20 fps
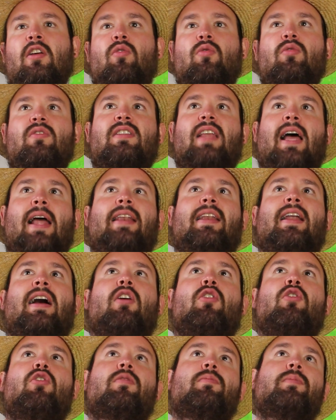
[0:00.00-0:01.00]
und dann
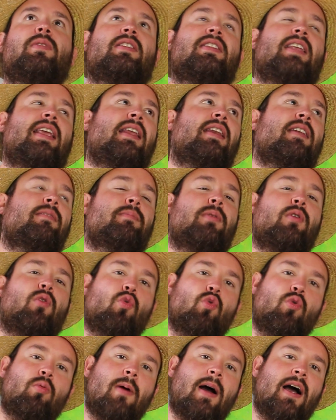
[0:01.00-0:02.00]
auch mit denen
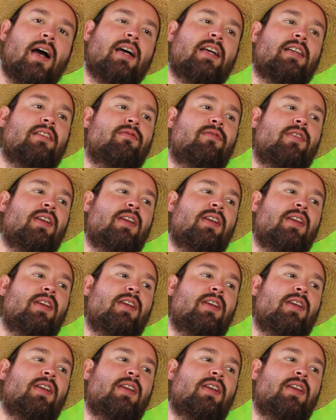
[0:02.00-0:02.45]
beobachten,